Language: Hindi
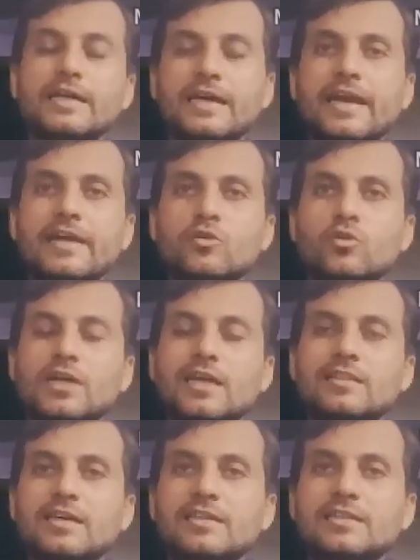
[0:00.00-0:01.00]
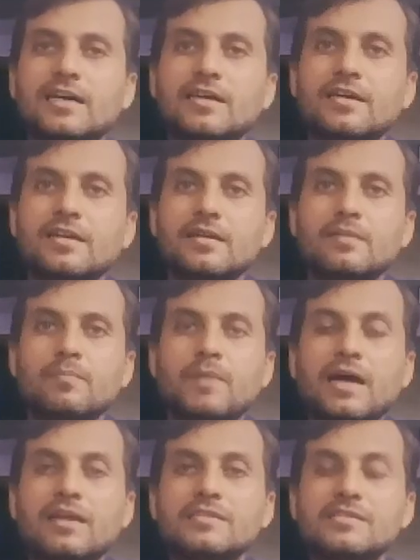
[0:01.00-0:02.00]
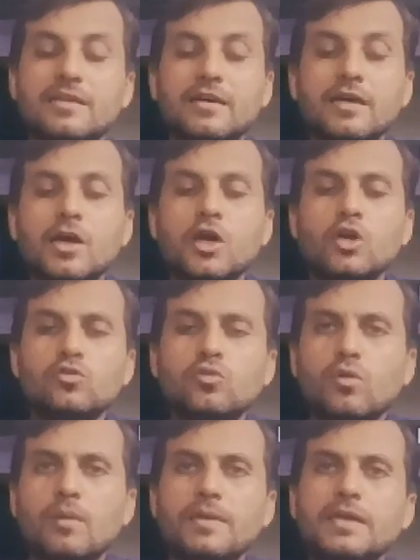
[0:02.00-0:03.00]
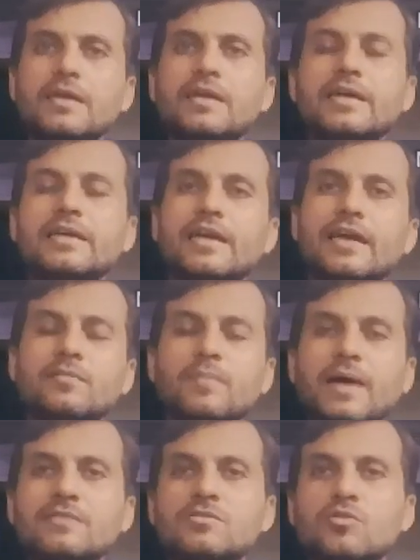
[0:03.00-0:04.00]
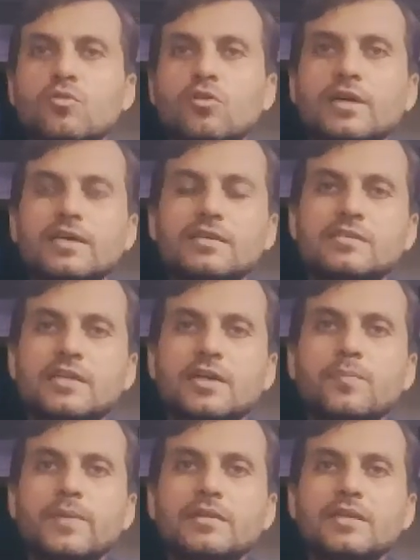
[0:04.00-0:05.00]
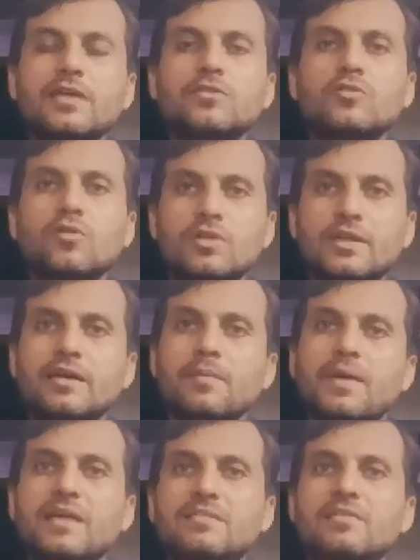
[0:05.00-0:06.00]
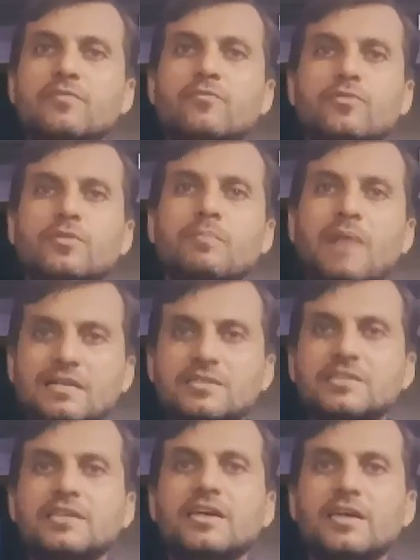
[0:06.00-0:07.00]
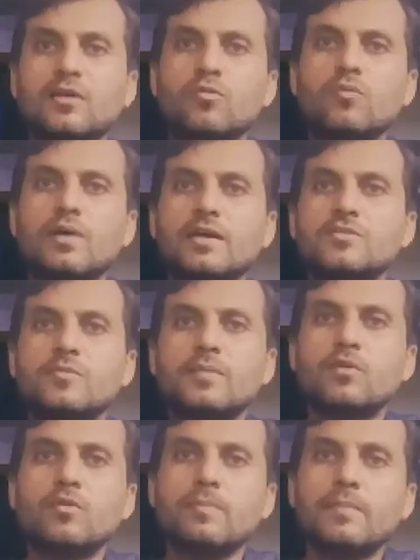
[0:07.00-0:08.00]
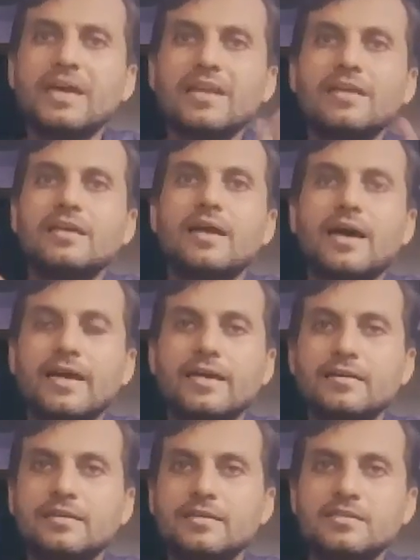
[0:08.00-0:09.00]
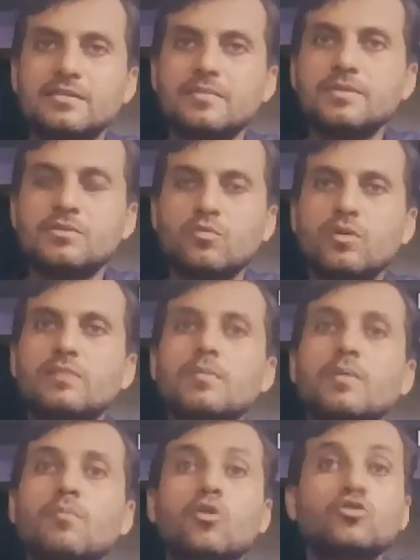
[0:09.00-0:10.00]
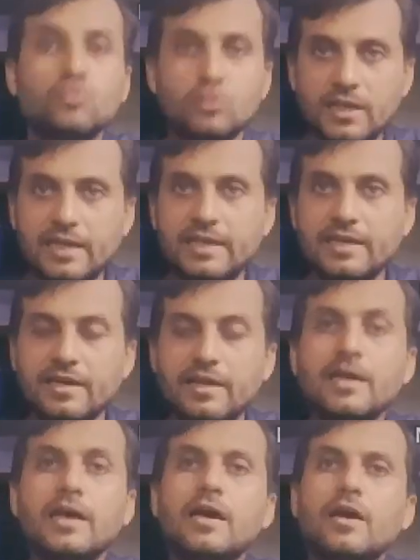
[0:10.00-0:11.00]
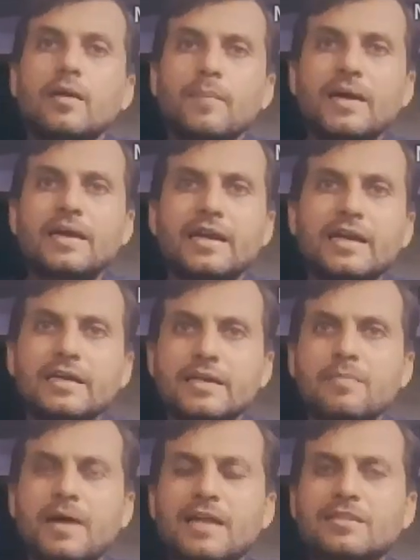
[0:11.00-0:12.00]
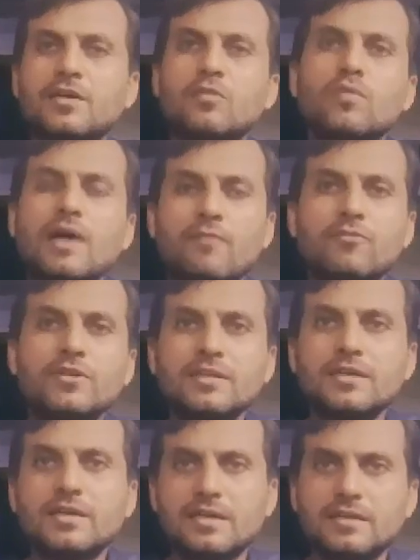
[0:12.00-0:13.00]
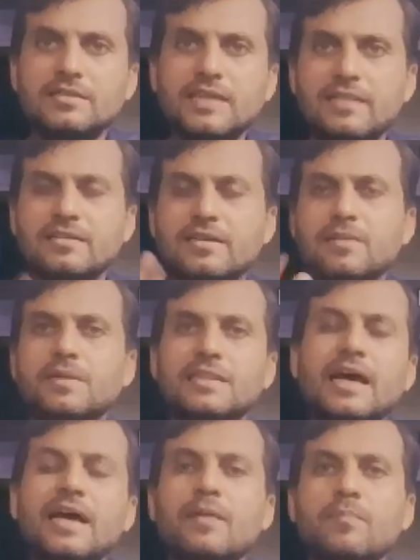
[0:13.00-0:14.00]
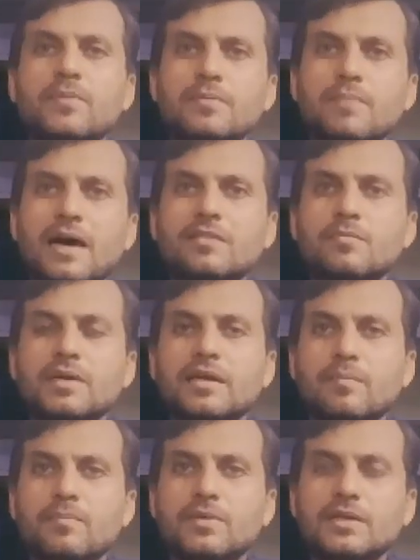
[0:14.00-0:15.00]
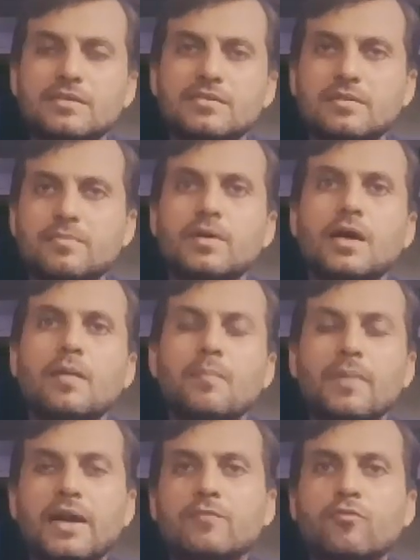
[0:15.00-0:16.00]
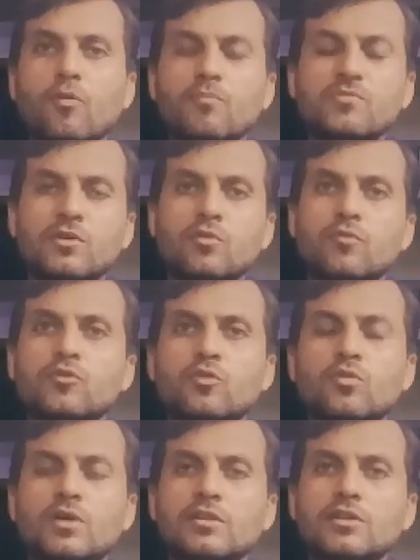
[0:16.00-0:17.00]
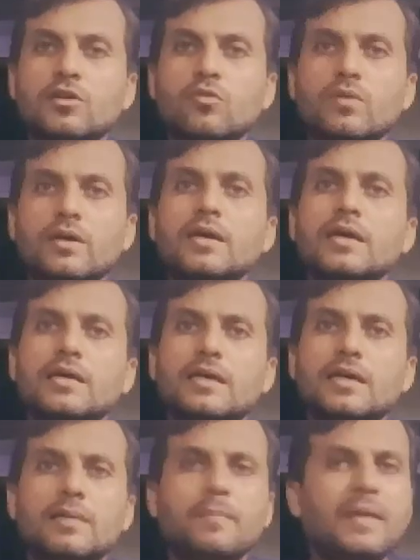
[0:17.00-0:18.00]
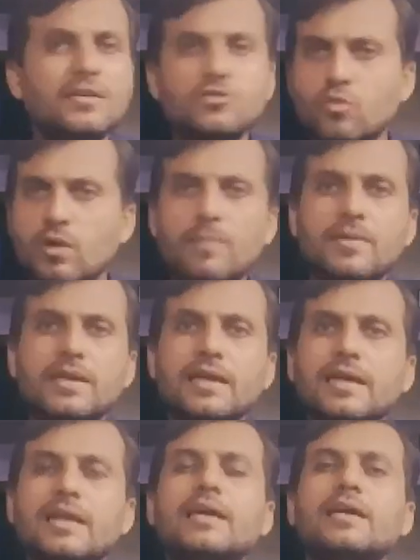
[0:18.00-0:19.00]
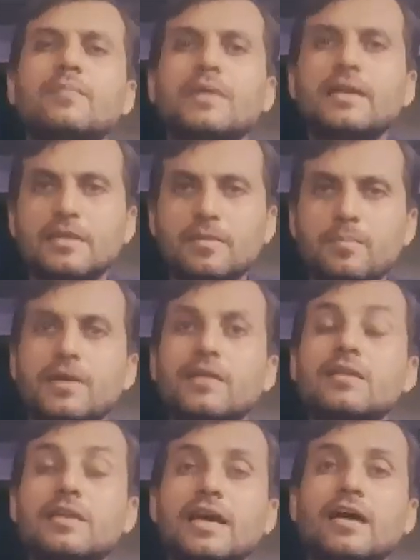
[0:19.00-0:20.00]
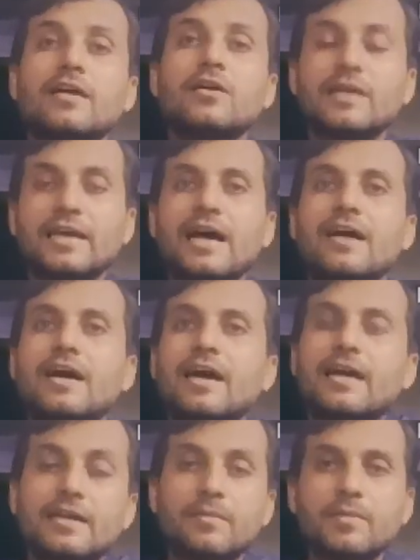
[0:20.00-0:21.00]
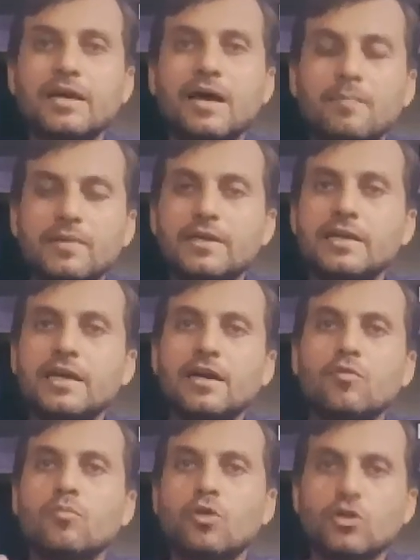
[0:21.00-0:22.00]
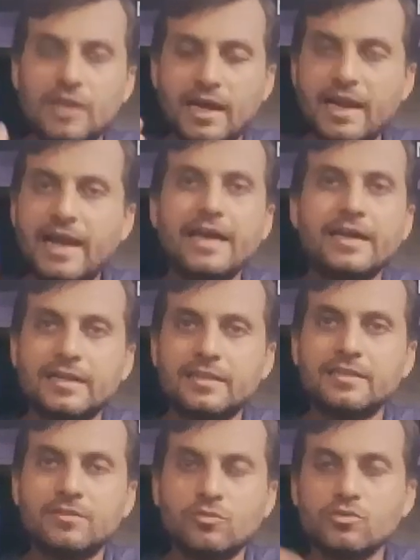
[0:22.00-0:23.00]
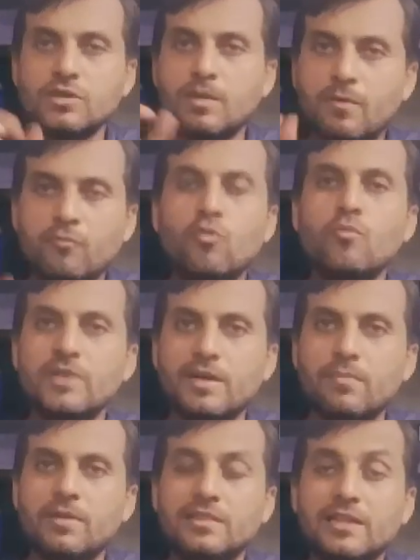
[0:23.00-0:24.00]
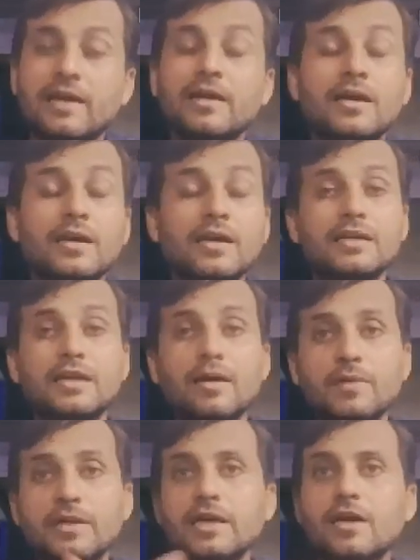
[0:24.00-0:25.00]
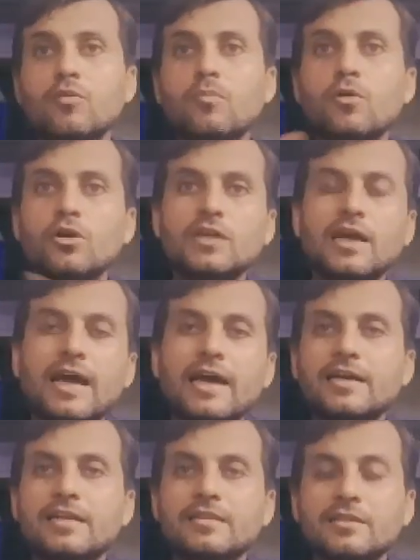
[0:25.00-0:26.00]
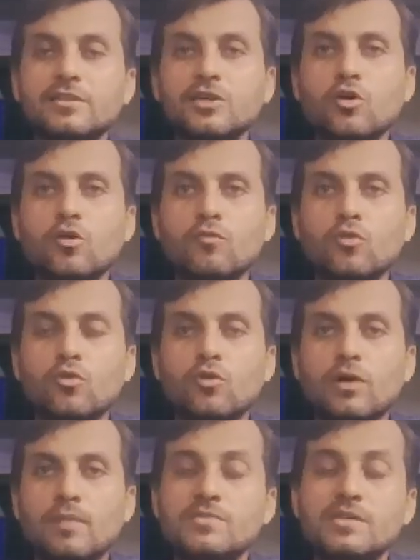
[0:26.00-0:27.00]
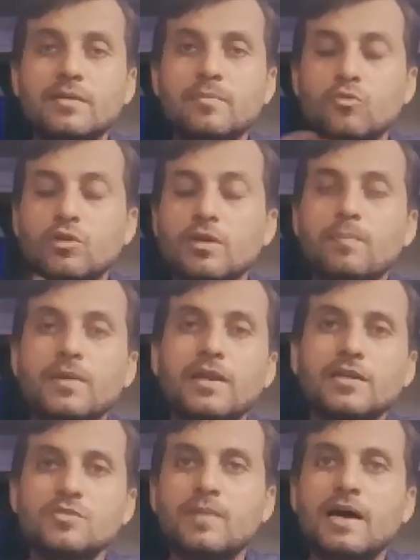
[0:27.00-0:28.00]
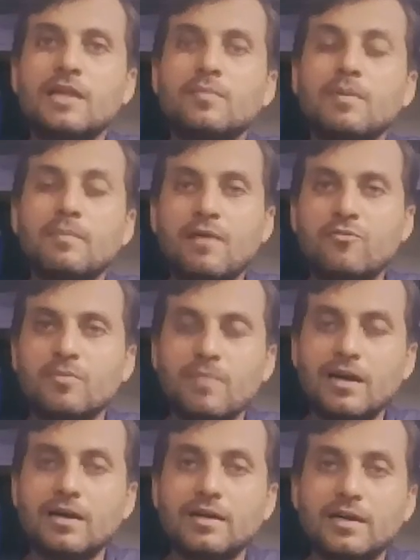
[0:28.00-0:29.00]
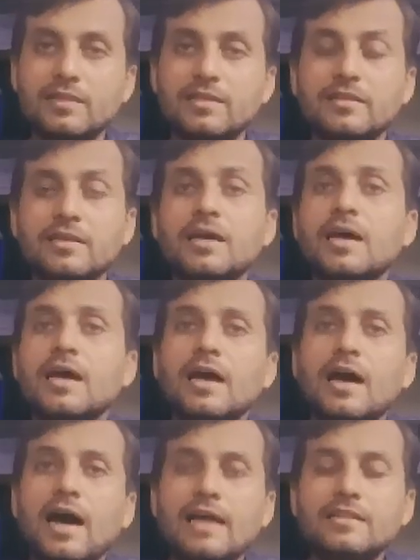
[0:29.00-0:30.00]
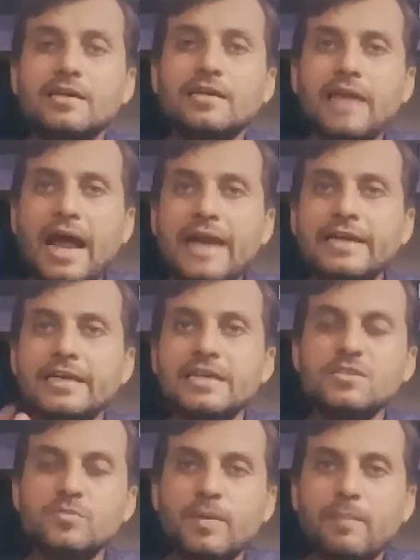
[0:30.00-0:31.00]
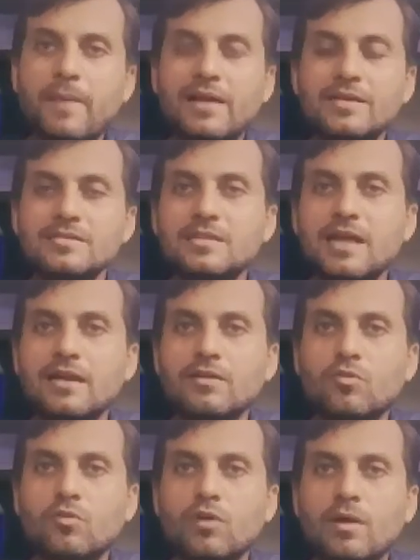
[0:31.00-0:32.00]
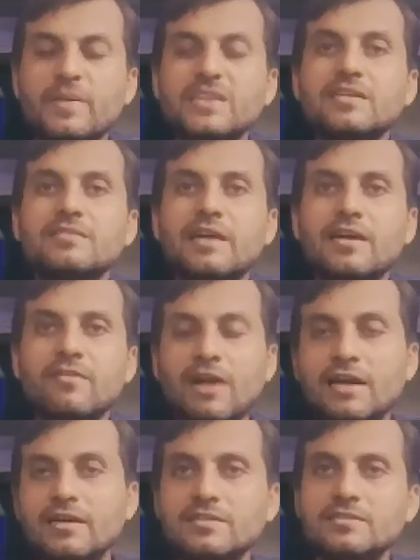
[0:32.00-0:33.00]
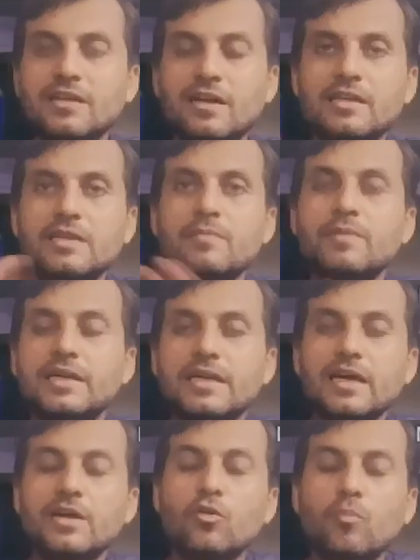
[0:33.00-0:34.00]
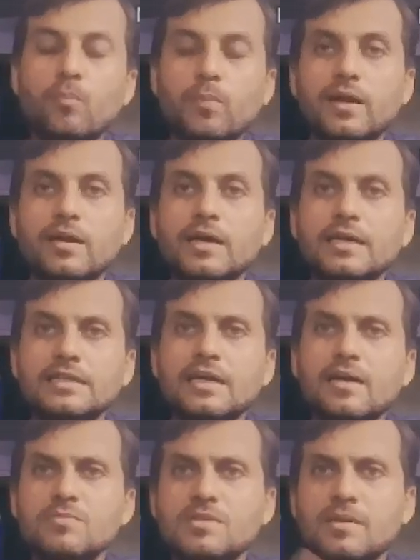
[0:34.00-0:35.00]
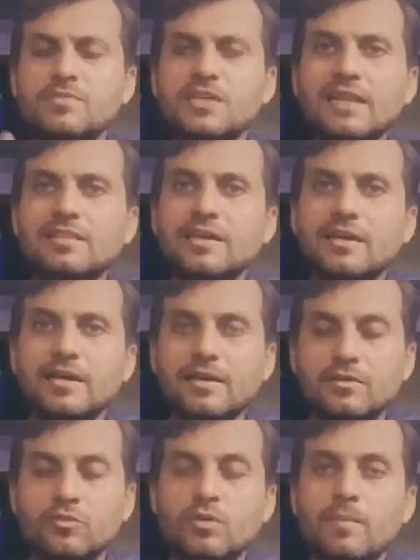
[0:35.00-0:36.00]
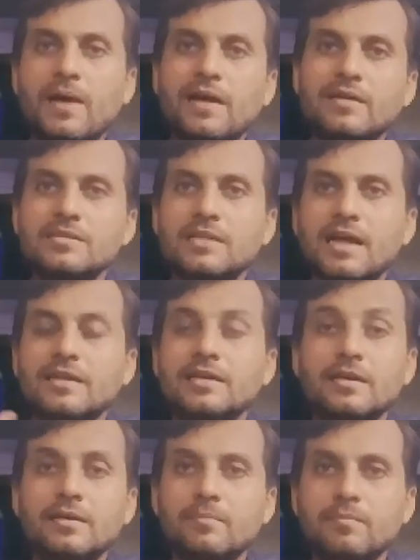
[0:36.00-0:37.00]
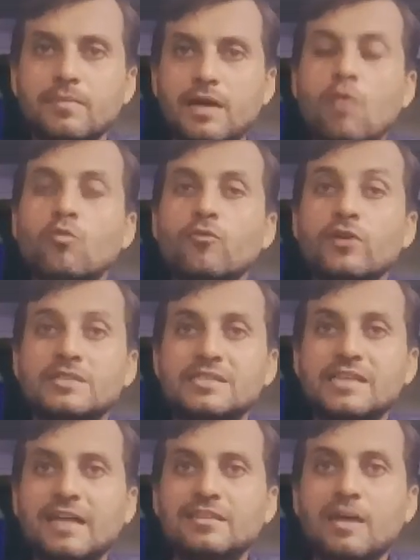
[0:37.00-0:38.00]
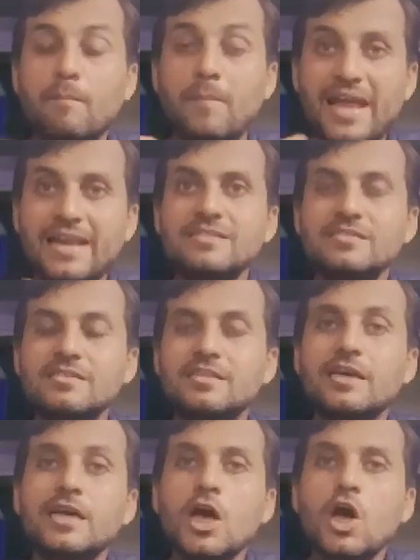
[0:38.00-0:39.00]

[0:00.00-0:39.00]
कनेक्ट हो जाता है जाकर भारत से तो अभी क्रिकेट के एतबार से उन्होंने एक स्टेटमेंट दिया था और देखें मैं सिर्फ बात शेयर करूंगा इसमें कोई मेरी राय किसी भी सूरत में मौजूद नहीं है मैं क्रिकेट की बात करूंगा आफरीदी ने शायद ये बताया अपनी बात में अपनी किसी प्लेटफॉर्म से गुफ्तगु करते हुए ए, मैंने सुना भी नहीं है लेकिन मैंने ये पढ़ लिया कि क्या कहा है कि भाई हम इंडिया को बहुत हराया करते थे उसका मफहम ये बनता है कि हम इंडिया को बहुत हराया करते थे और वो हमसे उनके प्लेयर्स बाद में माफ़ी मांगा करते थे आई थिंक नाइन्टीज़ में पाकिस्तान को हमेशा से एडवांटेज था टीम इंडिया के ऊपर ये हम सब जानते हैं क्योंकि पाकिस्तान की आउटफिट ज़्यादा बैलेंस थी